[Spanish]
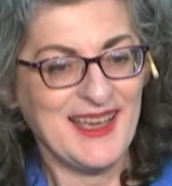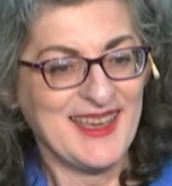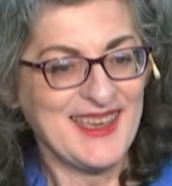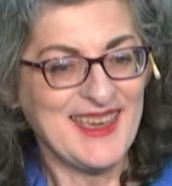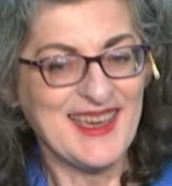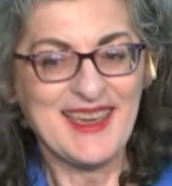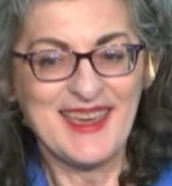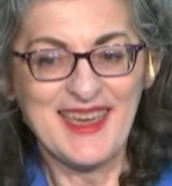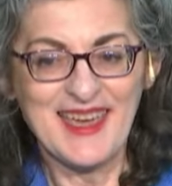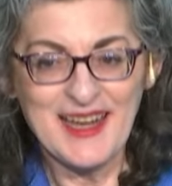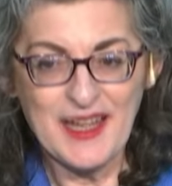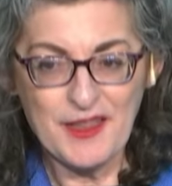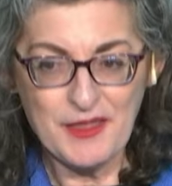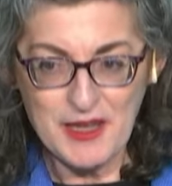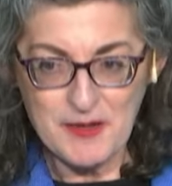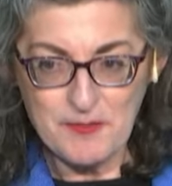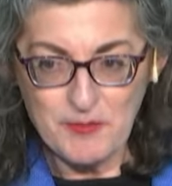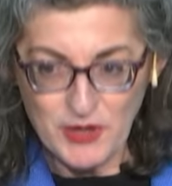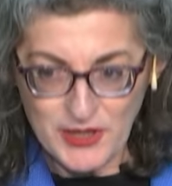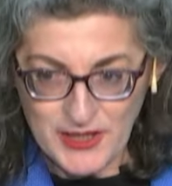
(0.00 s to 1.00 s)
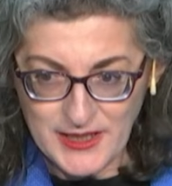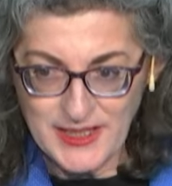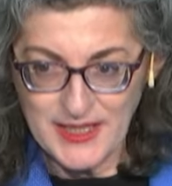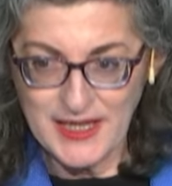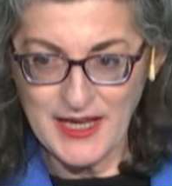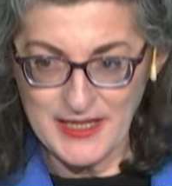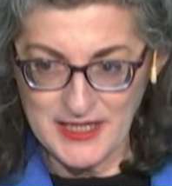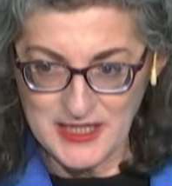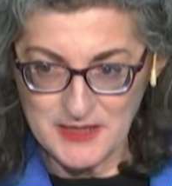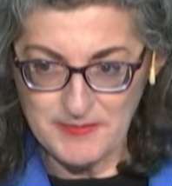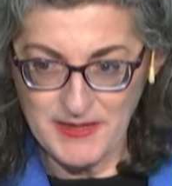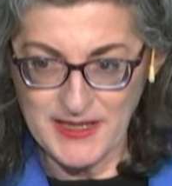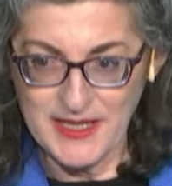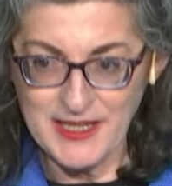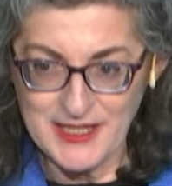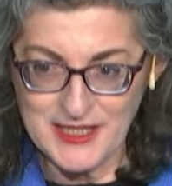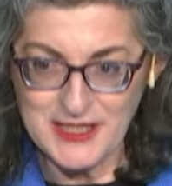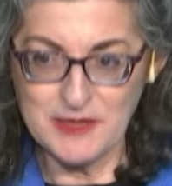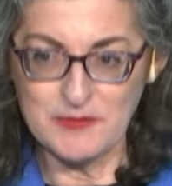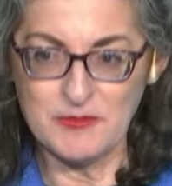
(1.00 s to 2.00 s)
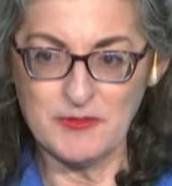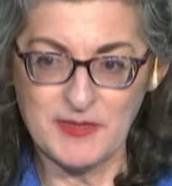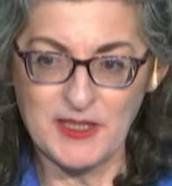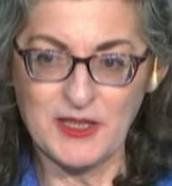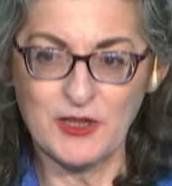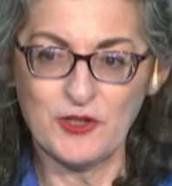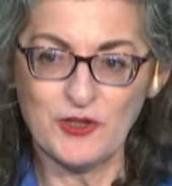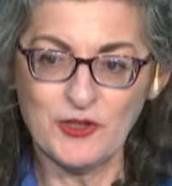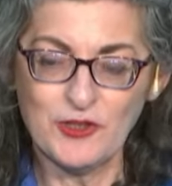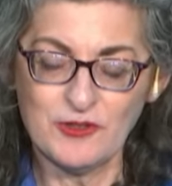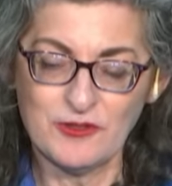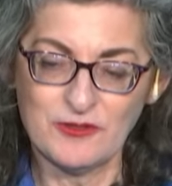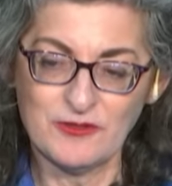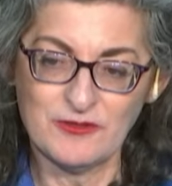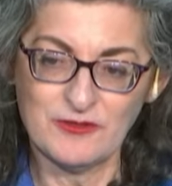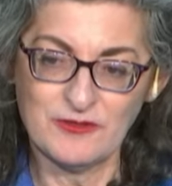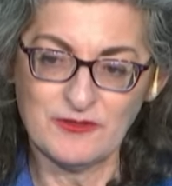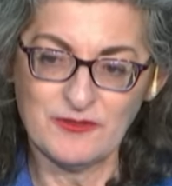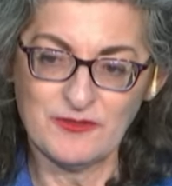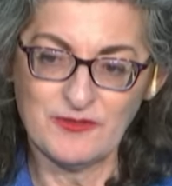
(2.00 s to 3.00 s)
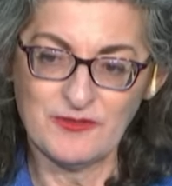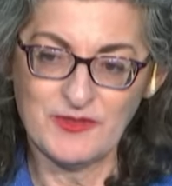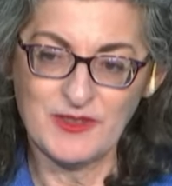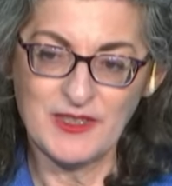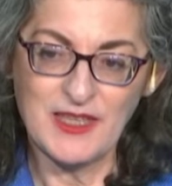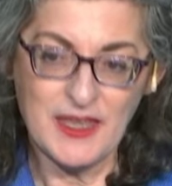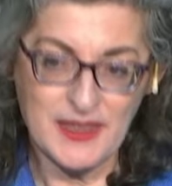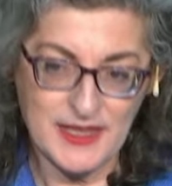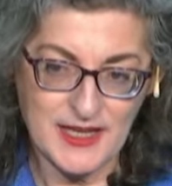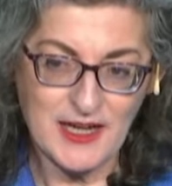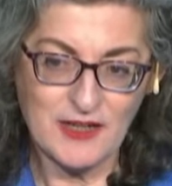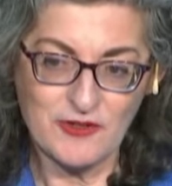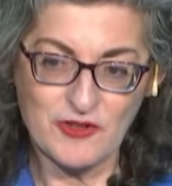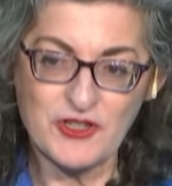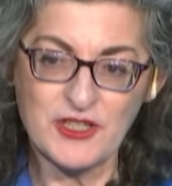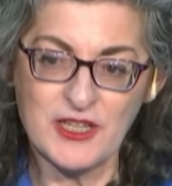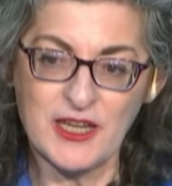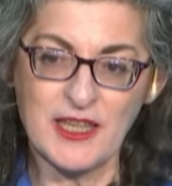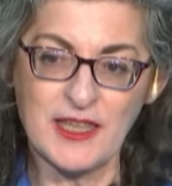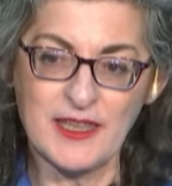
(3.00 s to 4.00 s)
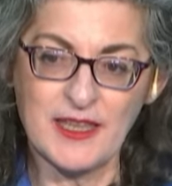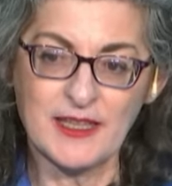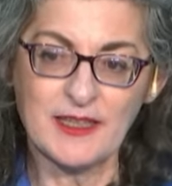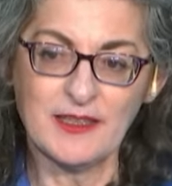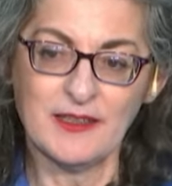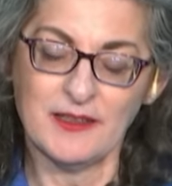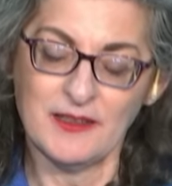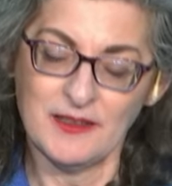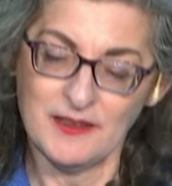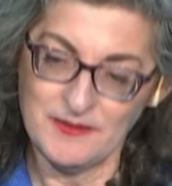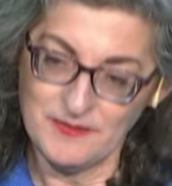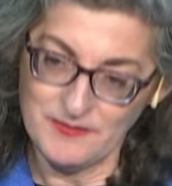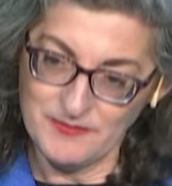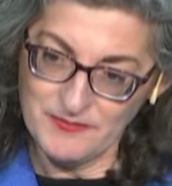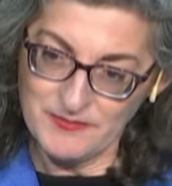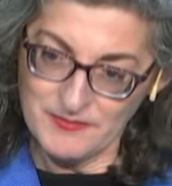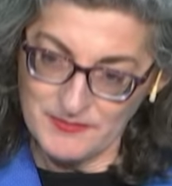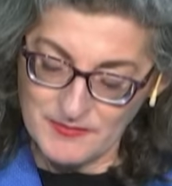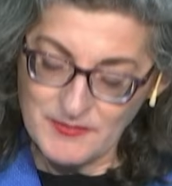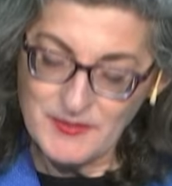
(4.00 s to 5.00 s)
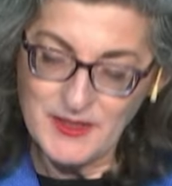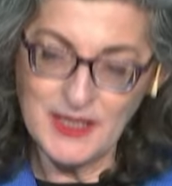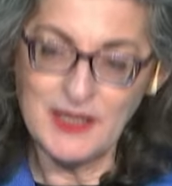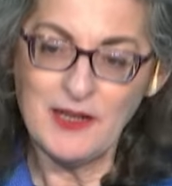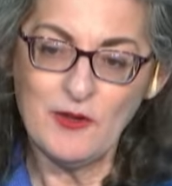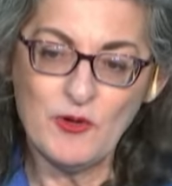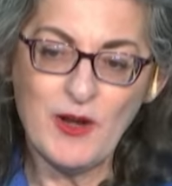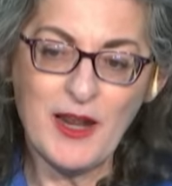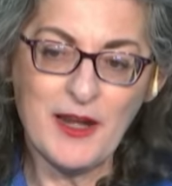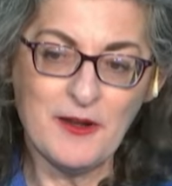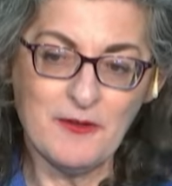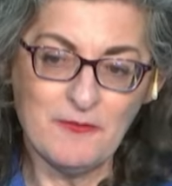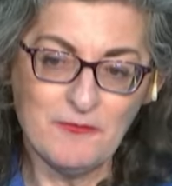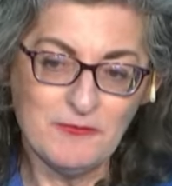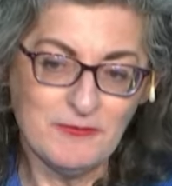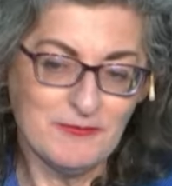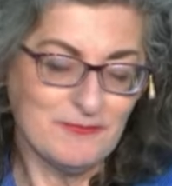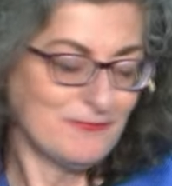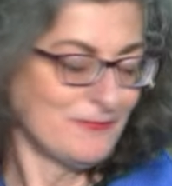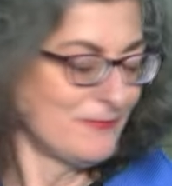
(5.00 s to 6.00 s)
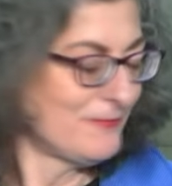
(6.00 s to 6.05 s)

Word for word: Quien quiera hacer política en España en este momento y hacerla con seriedad, tiene un,